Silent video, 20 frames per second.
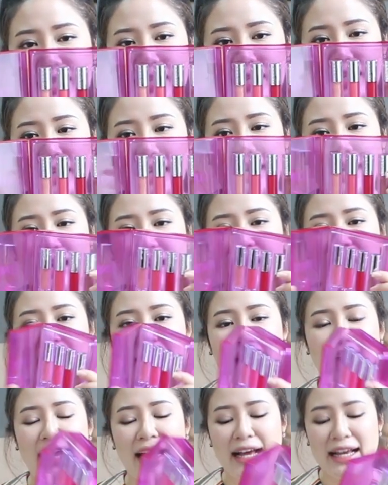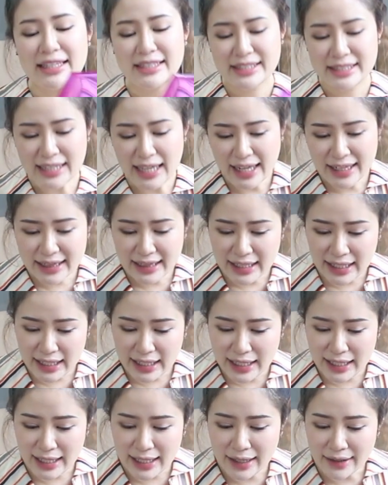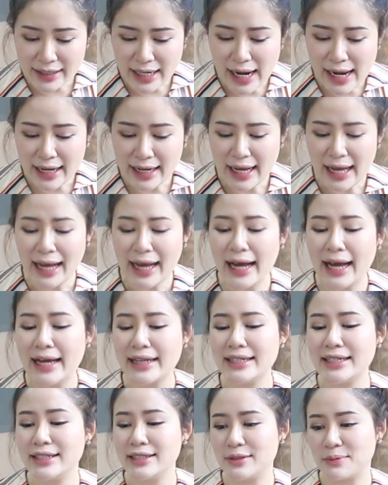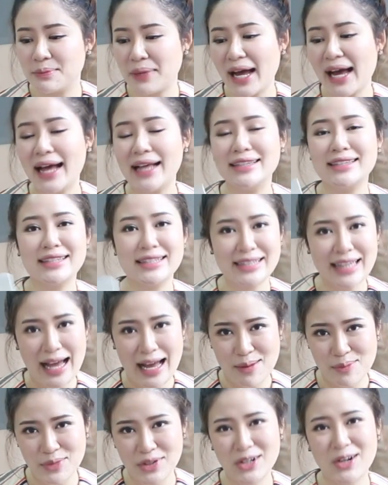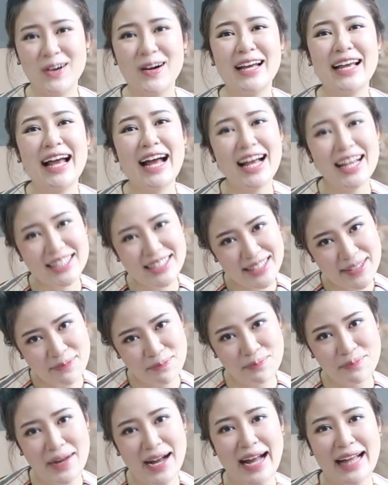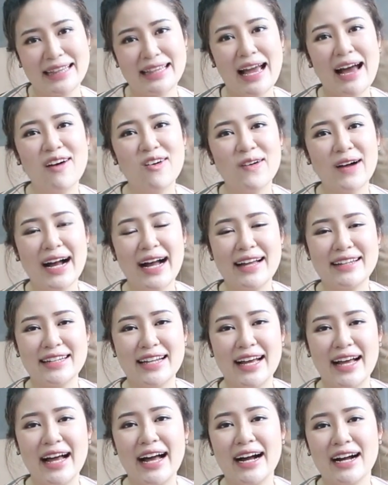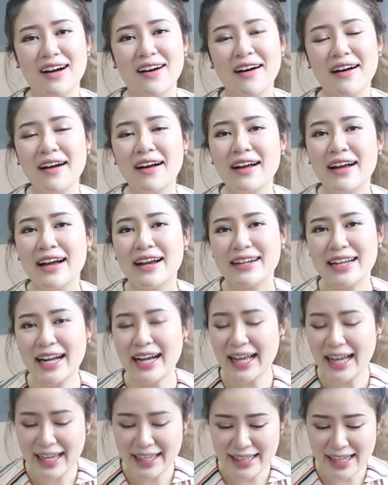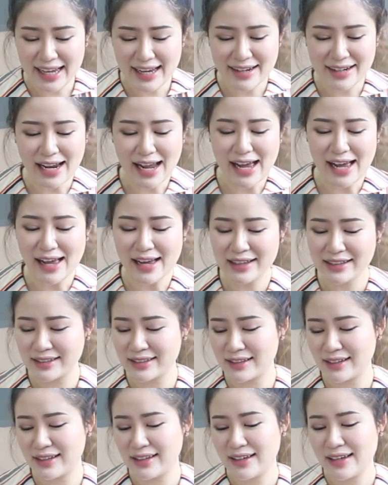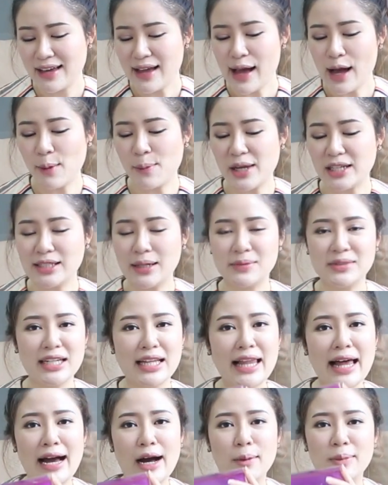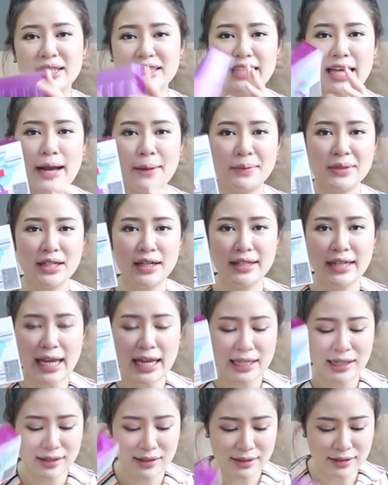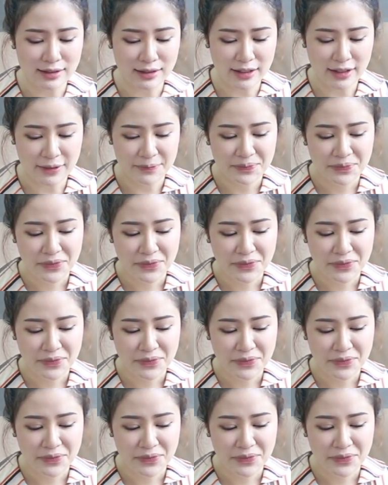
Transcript: สีค่ะเซตนี้ราคา 1,350 บาทเท่ากันนะคะก็ราคาน่ารักเอาไปจับฉลากเอาไปแจกเพื่อนได้เลย